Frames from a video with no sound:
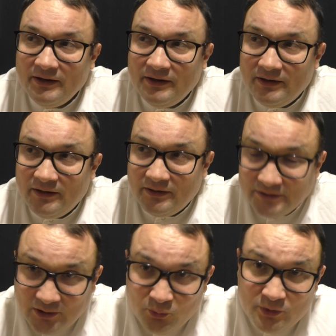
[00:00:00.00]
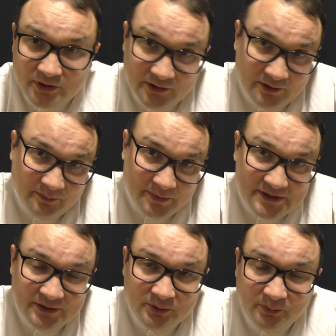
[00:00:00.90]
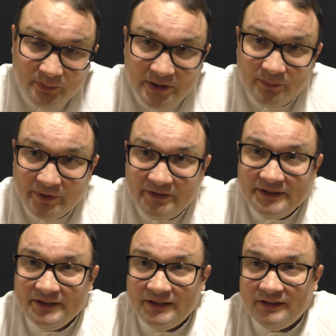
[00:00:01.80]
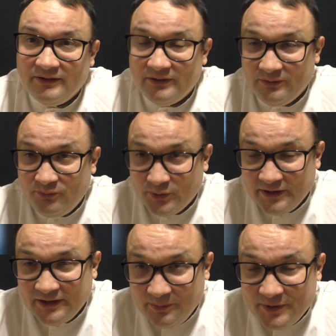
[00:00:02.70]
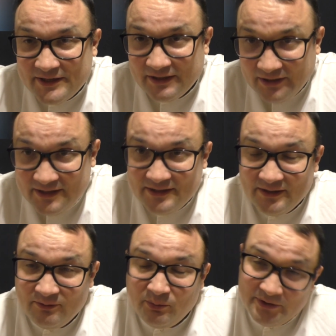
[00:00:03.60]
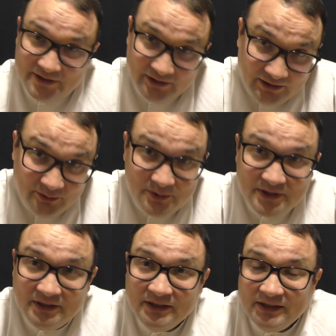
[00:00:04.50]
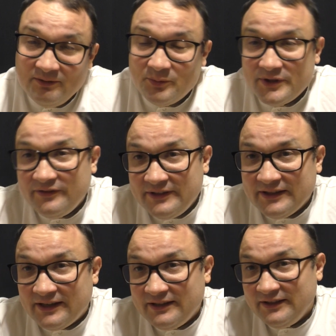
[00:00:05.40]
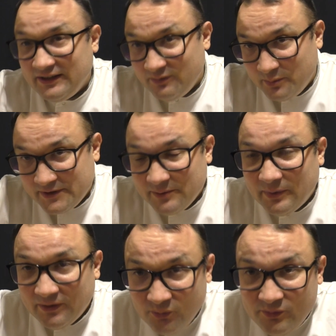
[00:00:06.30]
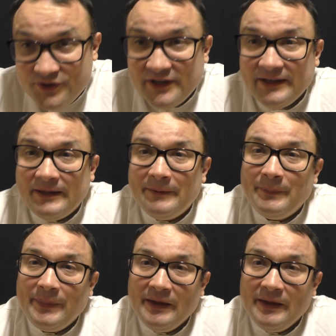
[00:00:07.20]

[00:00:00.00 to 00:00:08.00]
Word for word: А, наружно пациенту были проведены э, фотодинамический лазер в области ануса. Вы можете видеть на картинке в области полового члена.